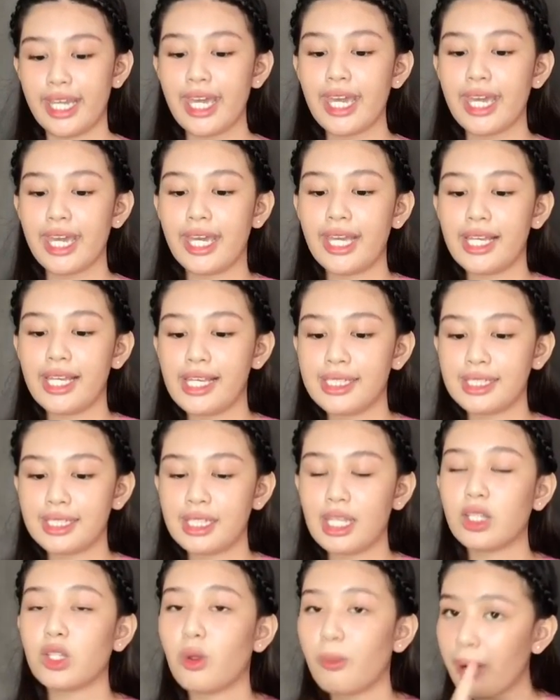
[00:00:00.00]
is,
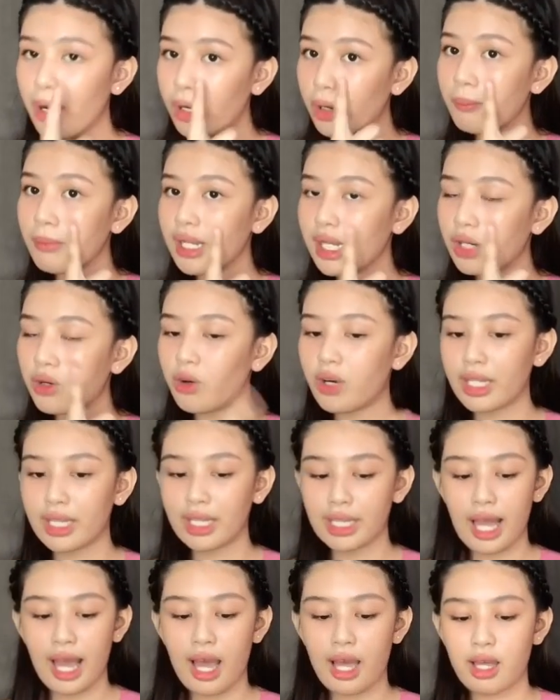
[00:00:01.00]
ito, bagong bili ko ulit
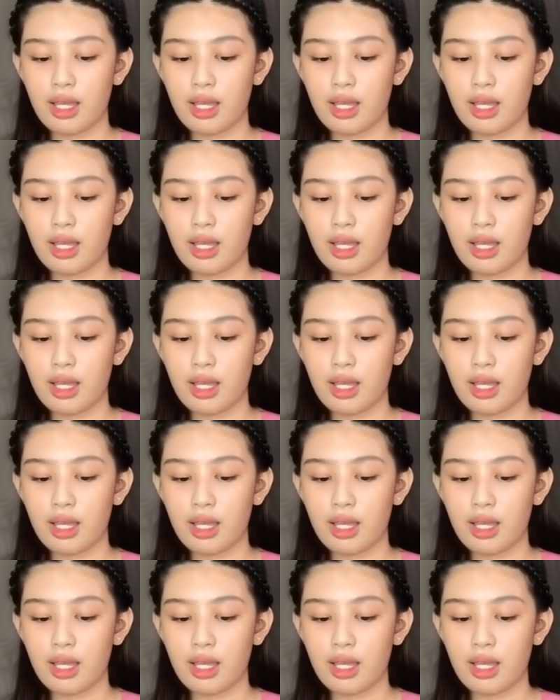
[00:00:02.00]
nga.